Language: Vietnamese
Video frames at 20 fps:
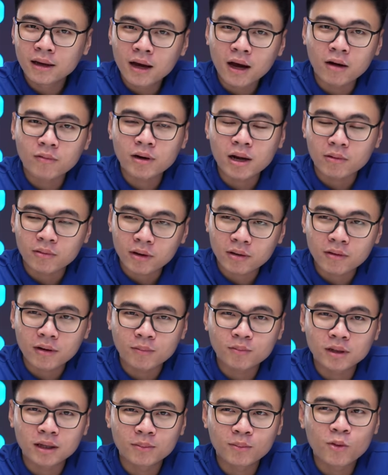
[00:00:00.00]
ông nào kêu
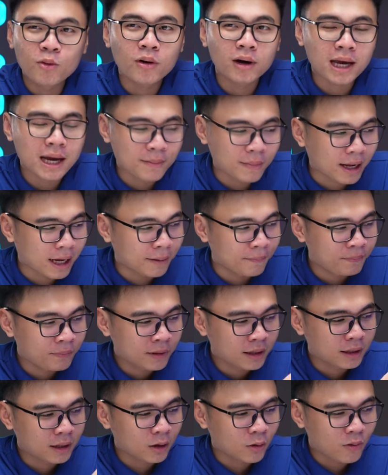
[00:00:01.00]
nóng thì mua cái em này
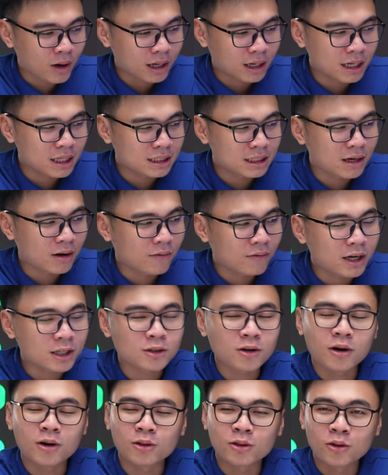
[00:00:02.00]
thì quạt đây sẽ đóng vai
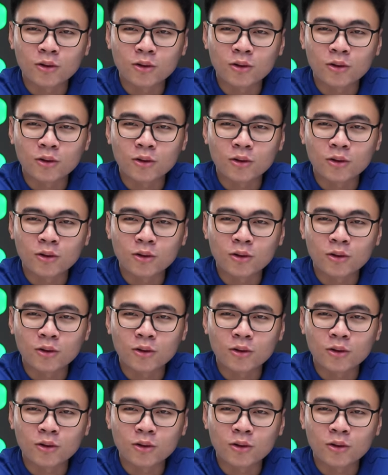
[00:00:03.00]
trò